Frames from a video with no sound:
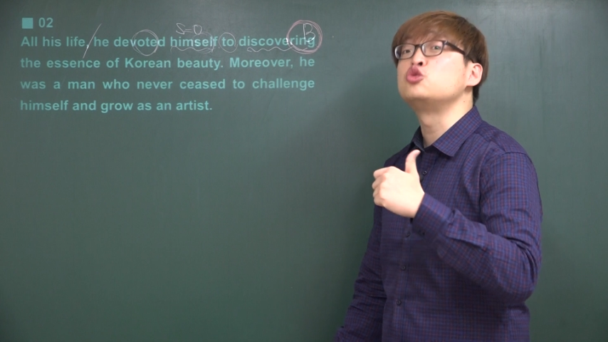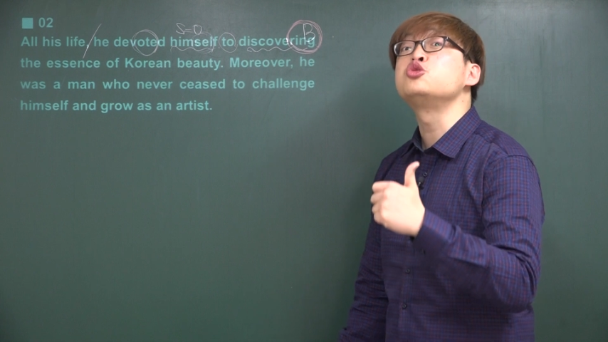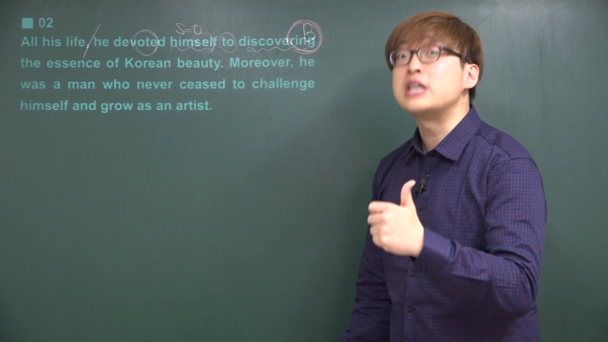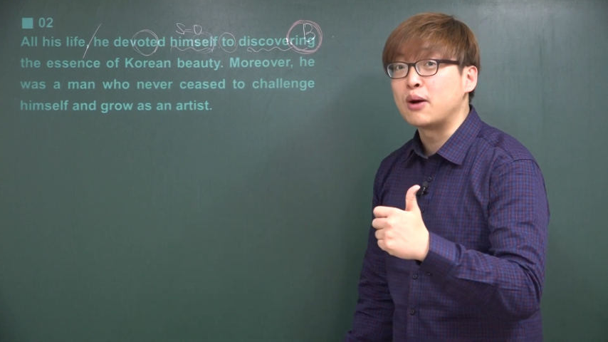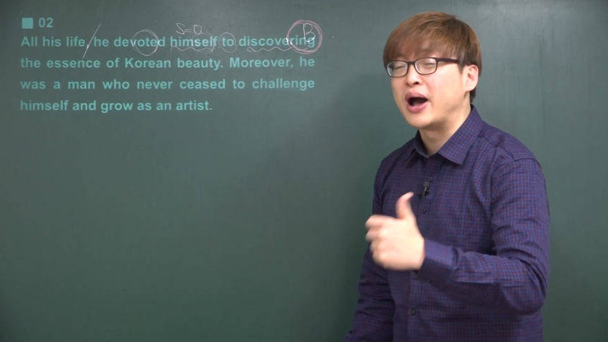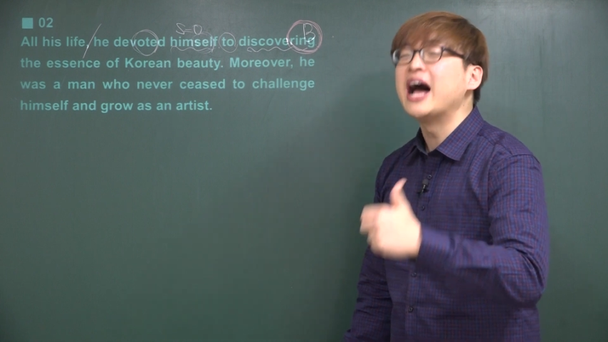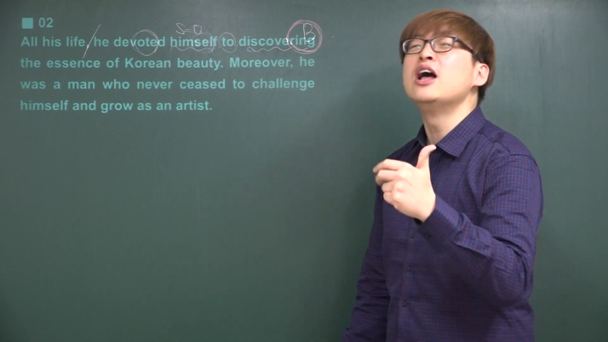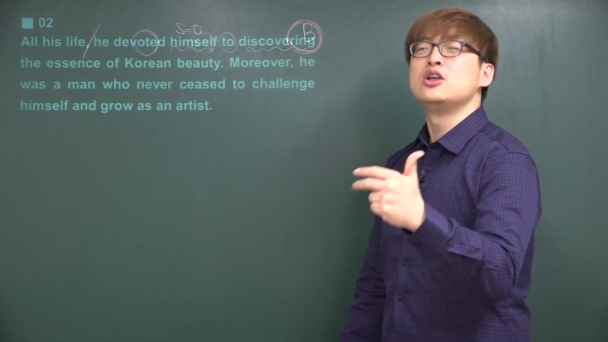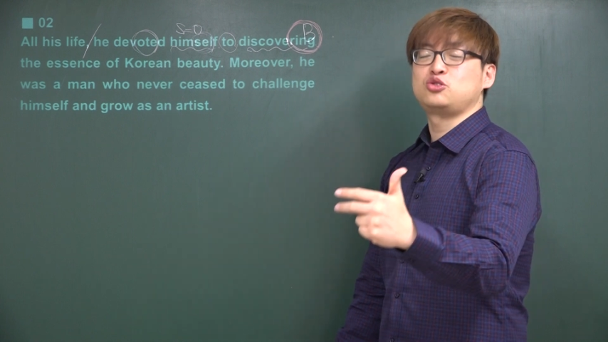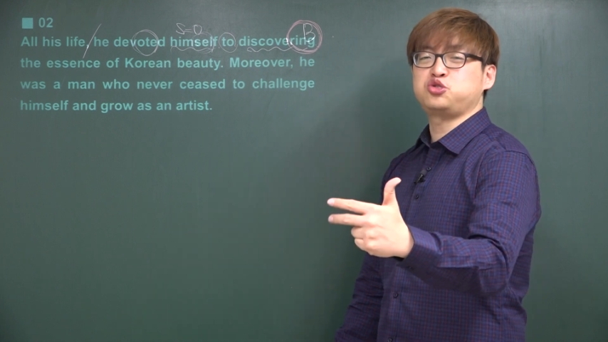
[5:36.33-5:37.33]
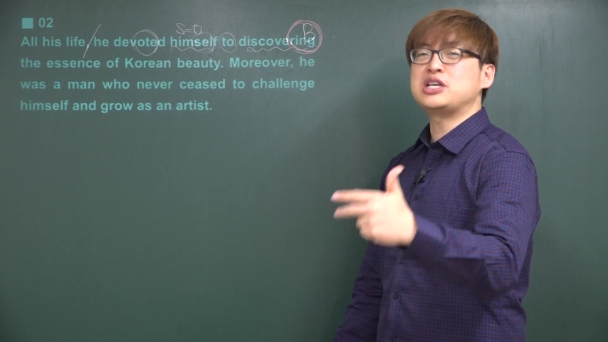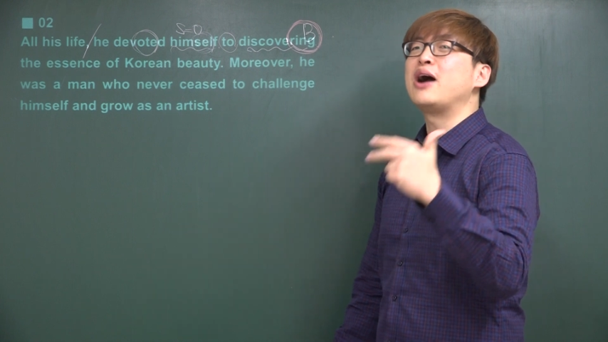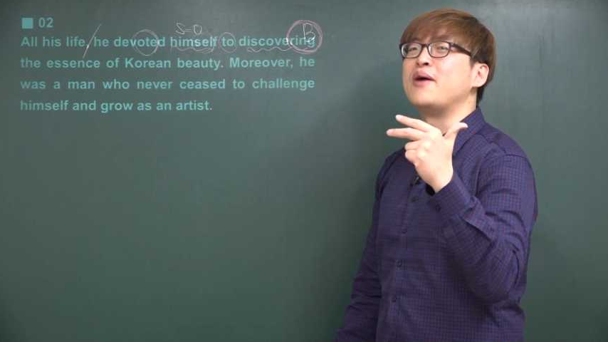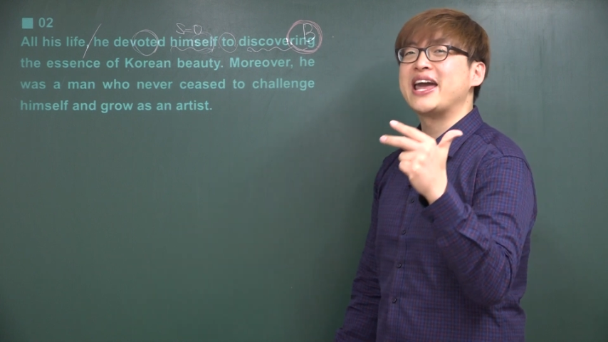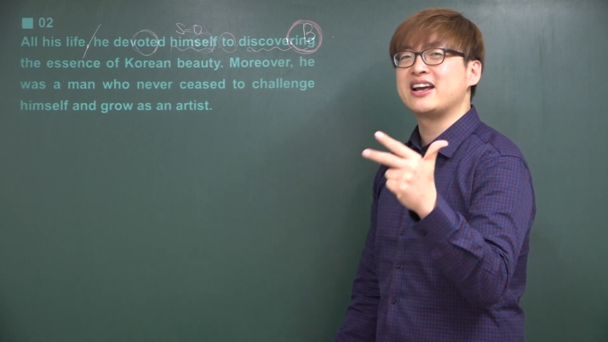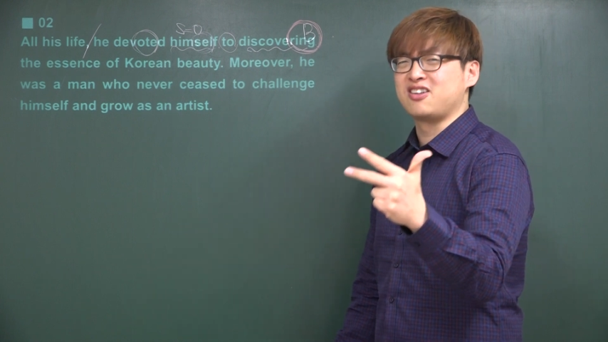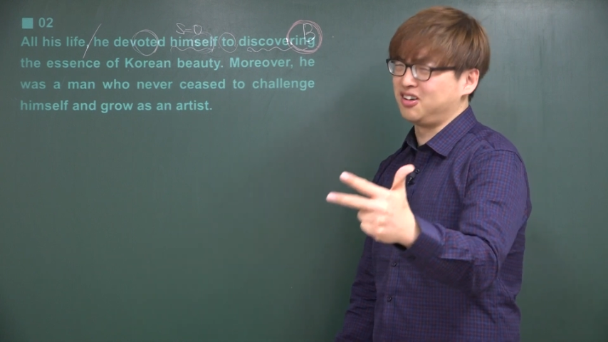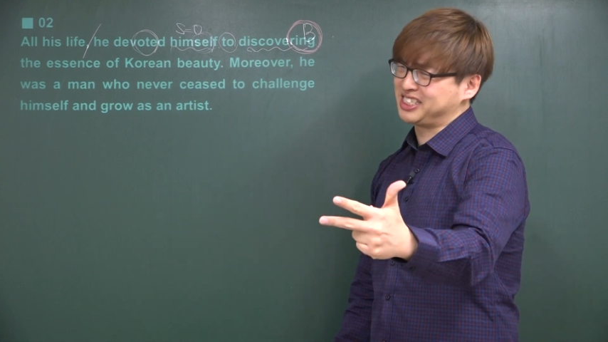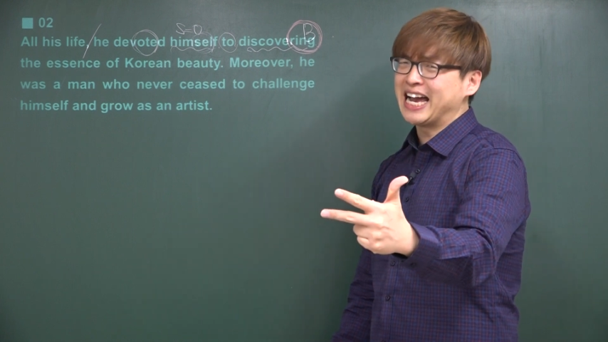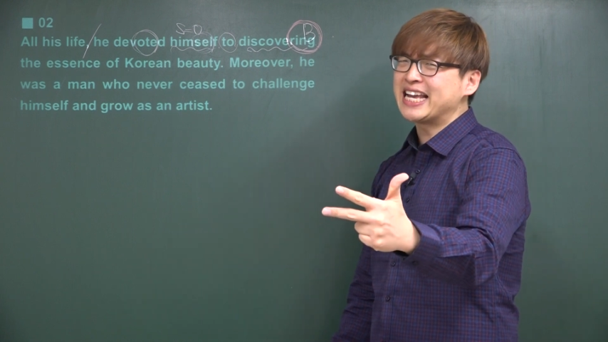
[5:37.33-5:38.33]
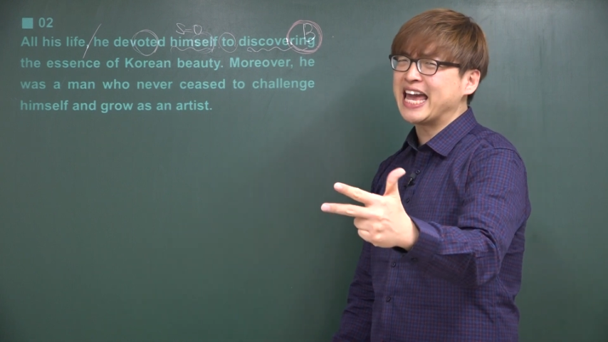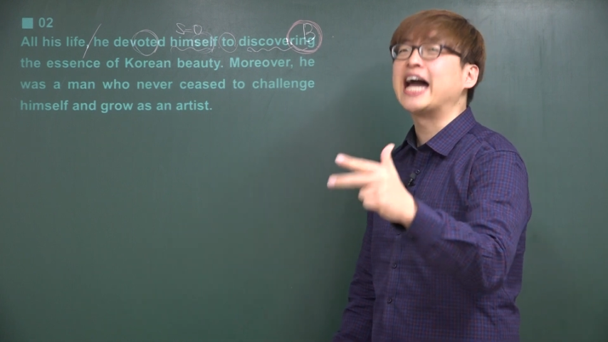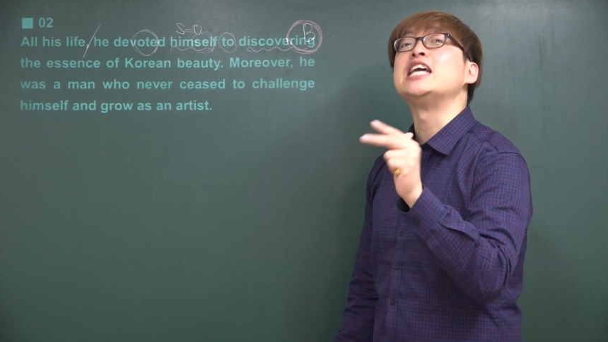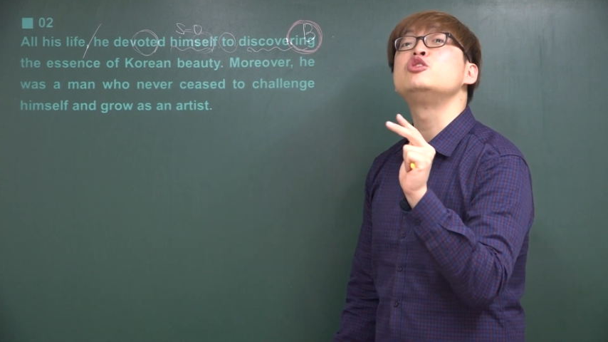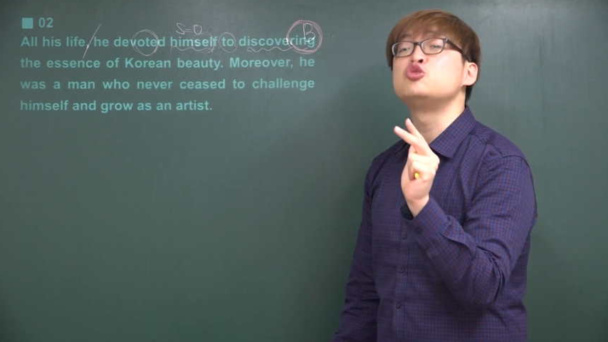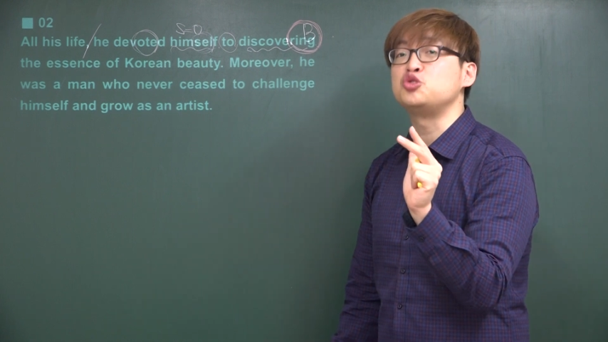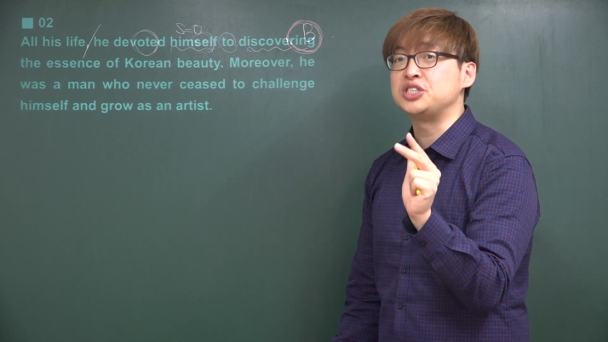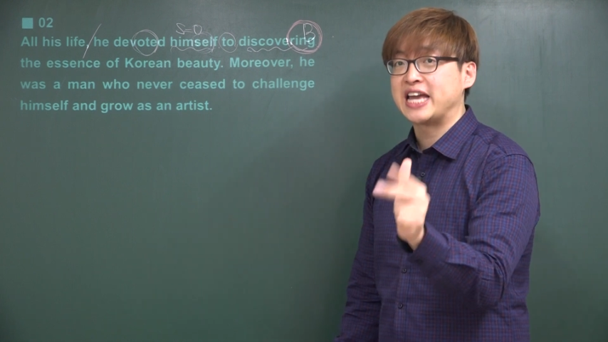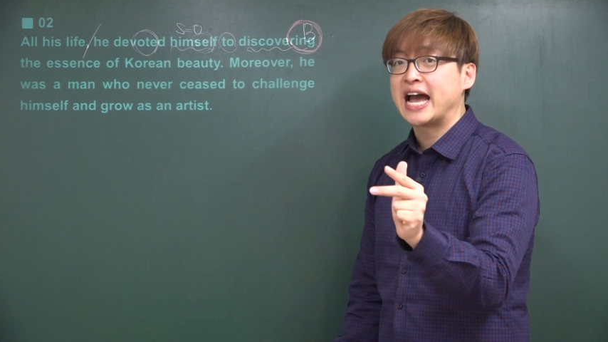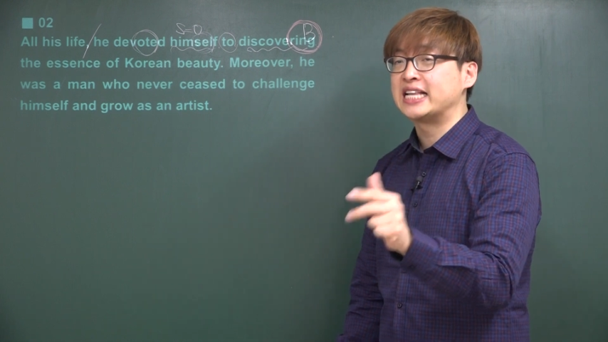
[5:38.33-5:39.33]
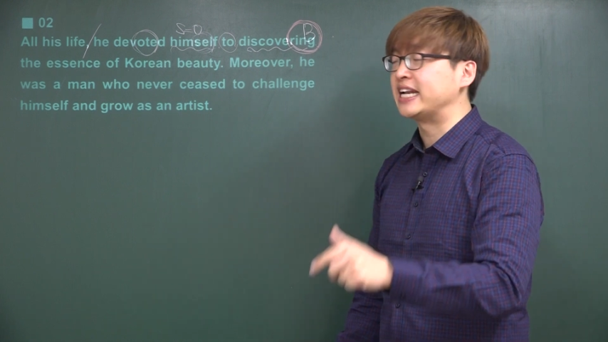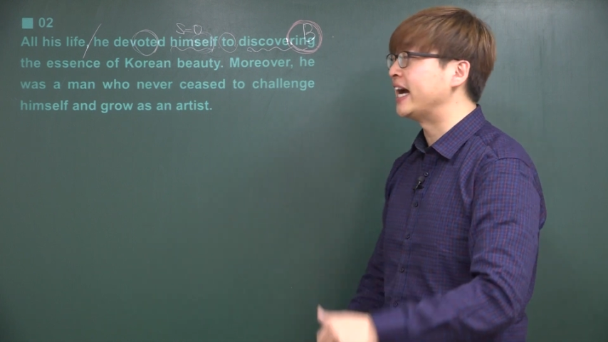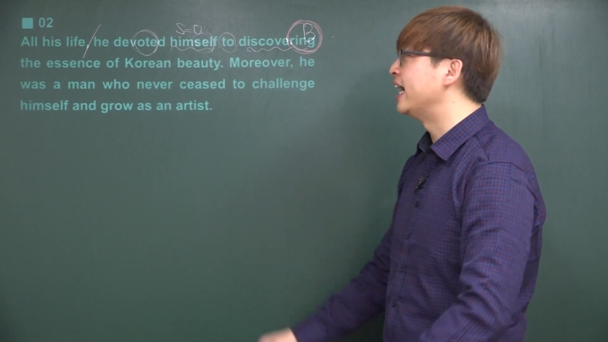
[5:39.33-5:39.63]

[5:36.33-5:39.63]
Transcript: 추상화 추상화의 거장이야 이 수준이 아니라